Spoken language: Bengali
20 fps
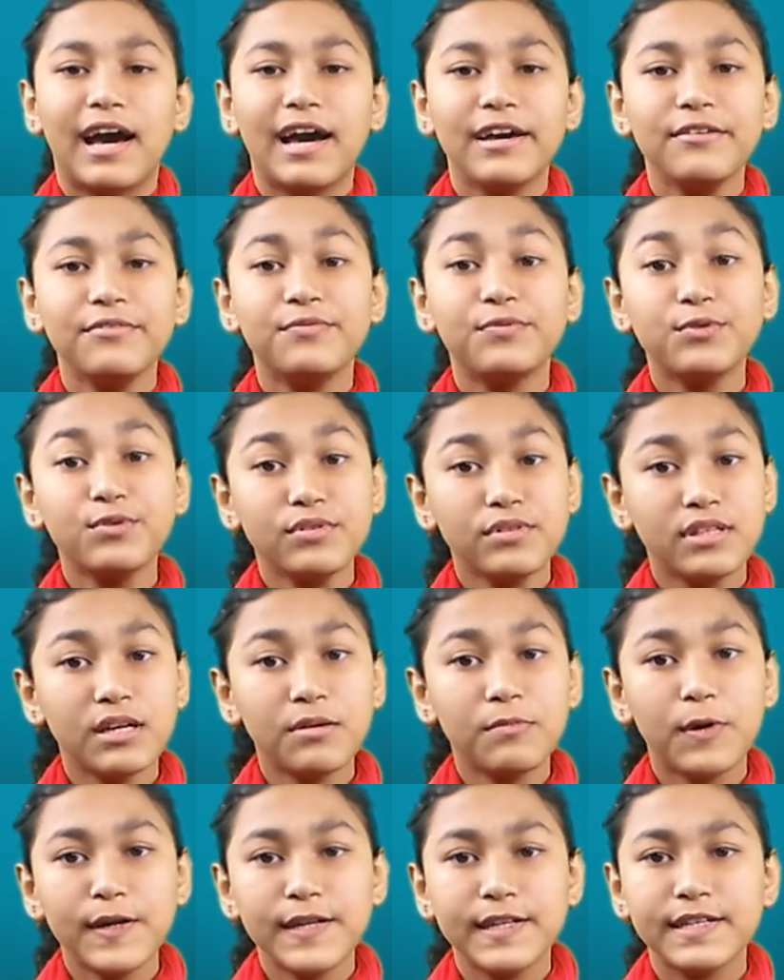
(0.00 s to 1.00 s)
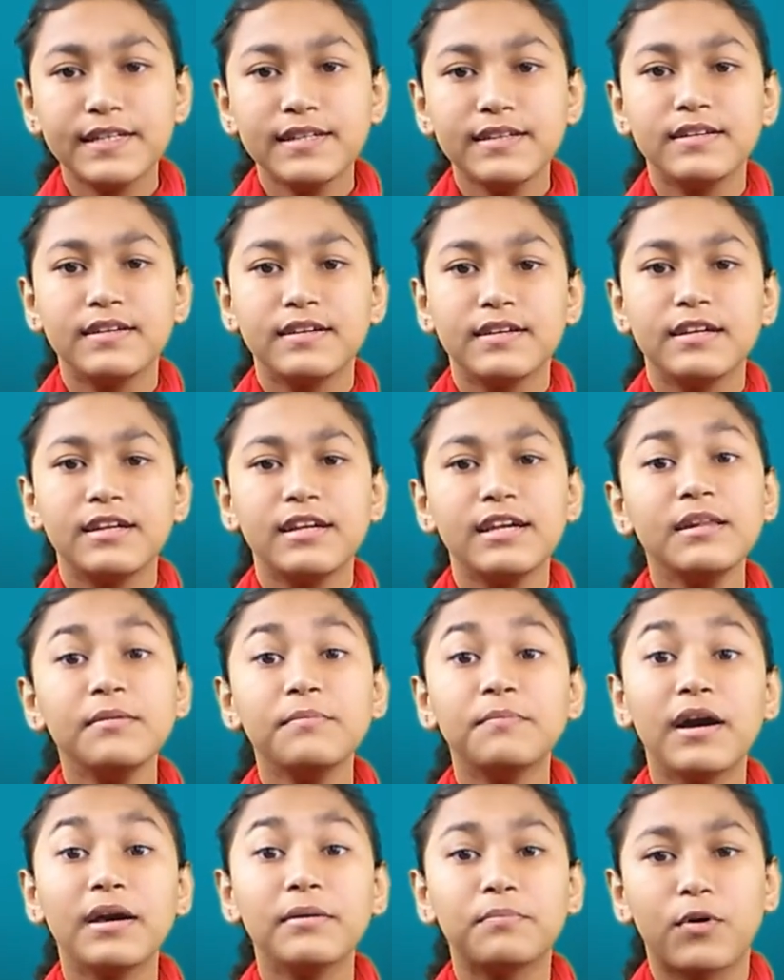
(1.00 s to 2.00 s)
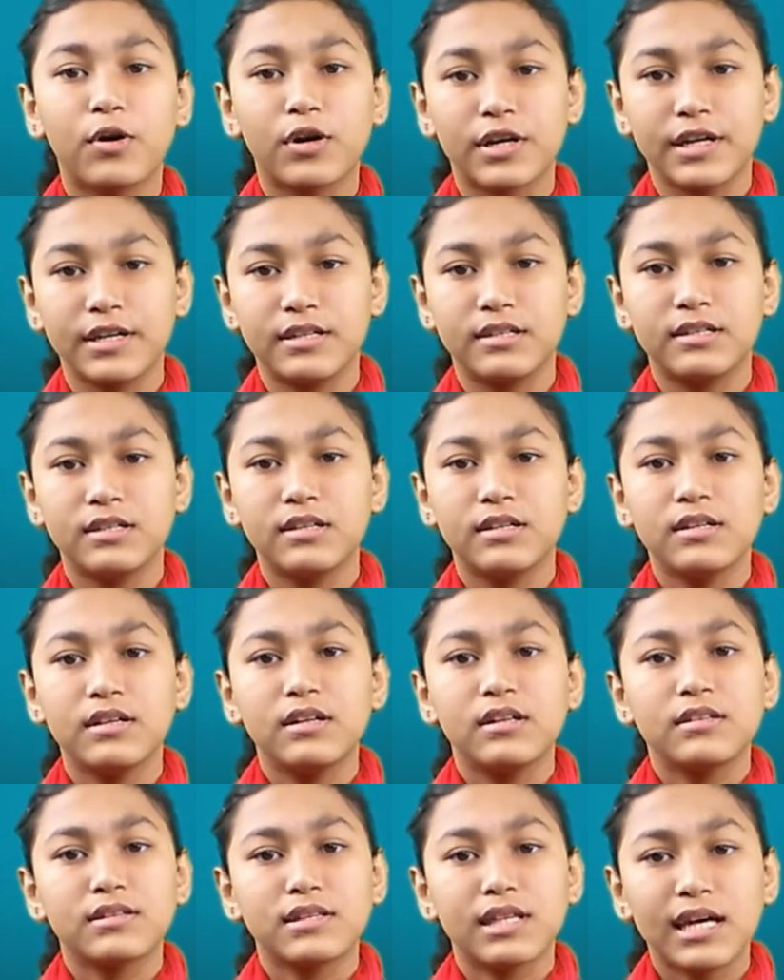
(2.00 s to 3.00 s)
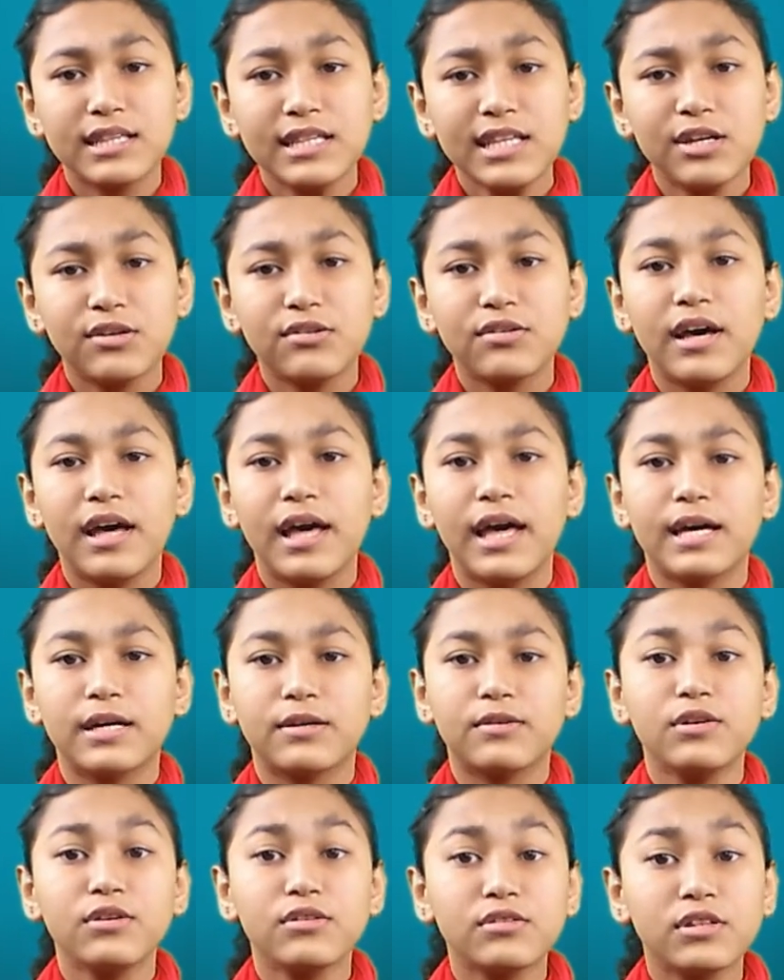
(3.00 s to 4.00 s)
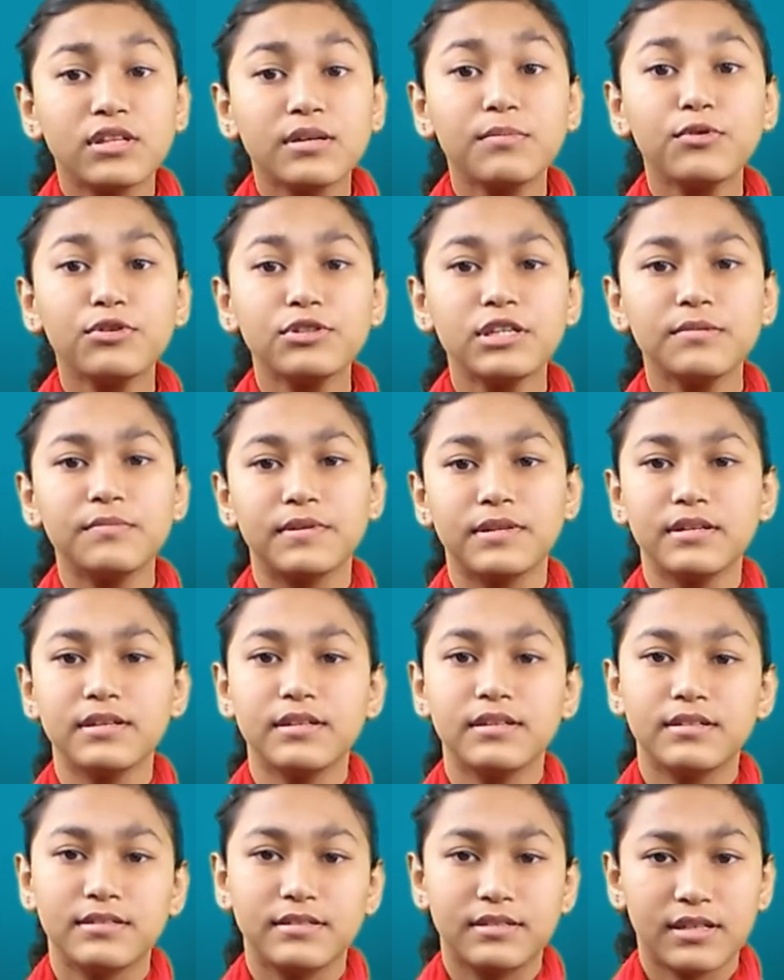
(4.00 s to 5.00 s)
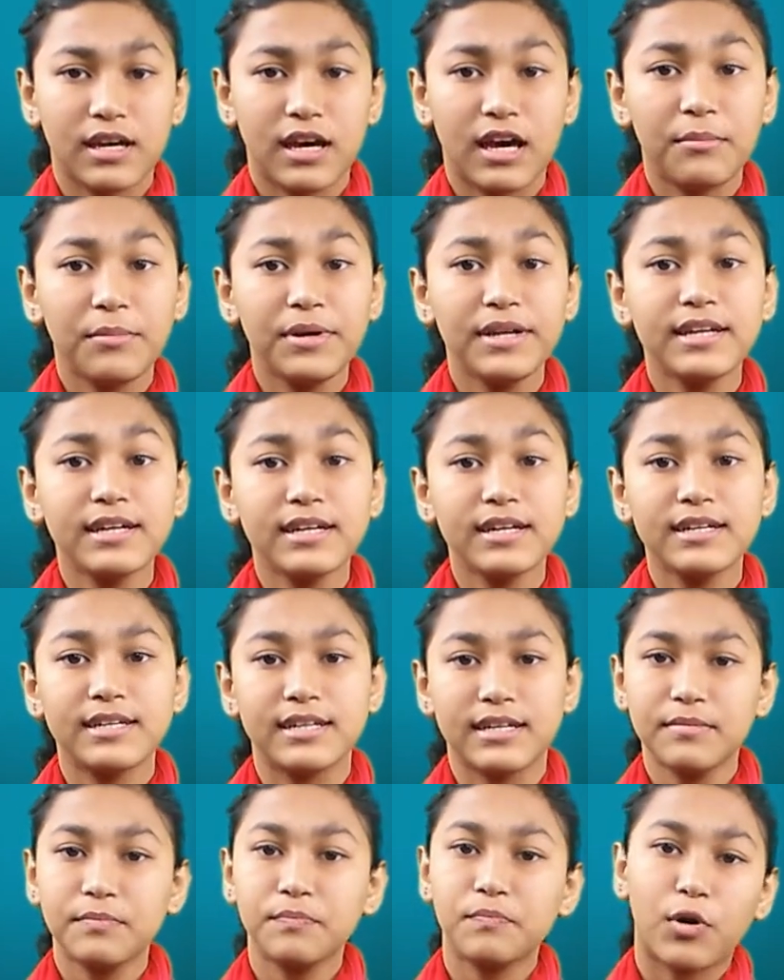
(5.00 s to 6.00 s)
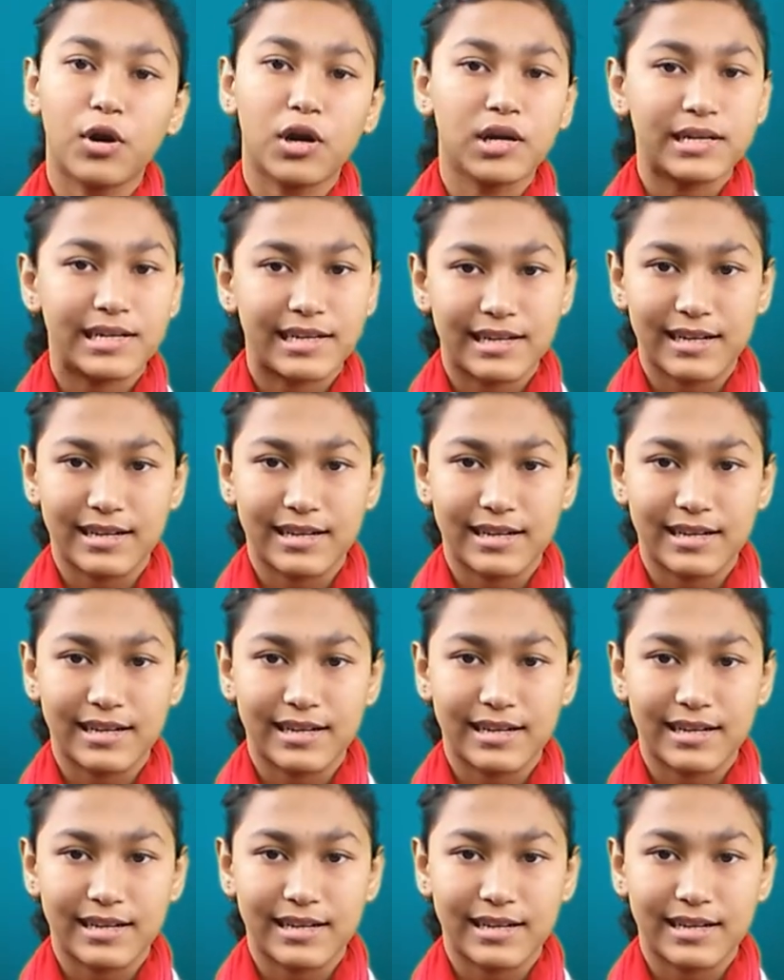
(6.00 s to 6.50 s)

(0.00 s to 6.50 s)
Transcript: আই ফুট দ্য মানি ইন মাই পকেট তাতেও একই অর্থ বোঝাবে যে আমি টাকাটা পকেটে